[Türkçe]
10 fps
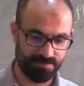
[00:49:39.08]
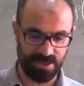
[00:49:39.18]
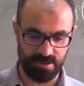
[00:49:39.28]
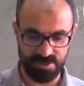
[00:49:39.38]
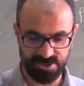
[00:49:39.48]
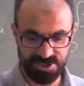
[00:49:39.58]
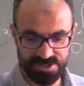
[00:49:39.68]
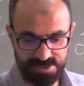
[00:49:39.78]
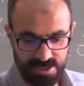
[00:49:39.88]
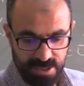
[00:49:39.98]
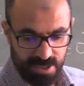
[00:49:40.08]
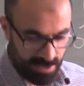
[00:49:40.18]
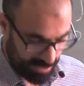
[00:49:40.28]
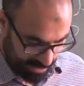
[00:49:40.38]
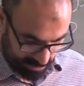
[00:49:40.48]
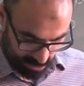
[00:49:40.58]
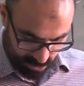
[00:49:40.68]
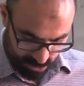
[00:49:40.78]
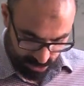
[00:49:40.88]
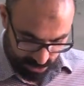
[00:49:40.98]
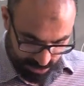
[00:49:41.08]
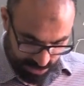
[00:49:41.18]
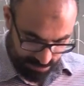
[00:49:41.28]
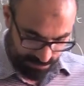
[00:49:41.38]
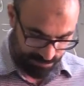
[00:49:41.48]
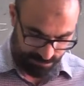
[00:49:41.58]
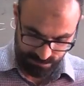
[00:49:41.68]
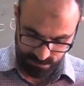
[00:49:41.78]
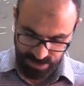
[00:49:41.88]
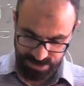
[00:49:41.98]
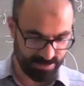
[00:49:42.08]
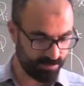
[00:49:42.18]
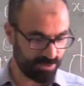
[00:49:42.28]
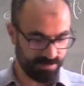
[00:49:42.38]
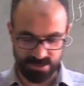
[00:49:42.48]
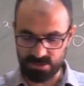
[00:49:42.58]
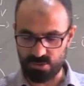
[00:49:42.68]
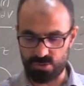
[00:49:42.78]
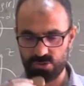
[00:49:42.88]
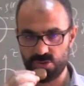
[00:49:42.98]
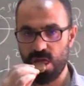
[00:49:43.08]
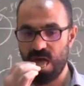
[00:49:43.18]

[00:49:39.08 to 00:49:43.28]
devam edeceğiz. Eğer sorunuz yoksa bu dersi burada bitiriyoruz.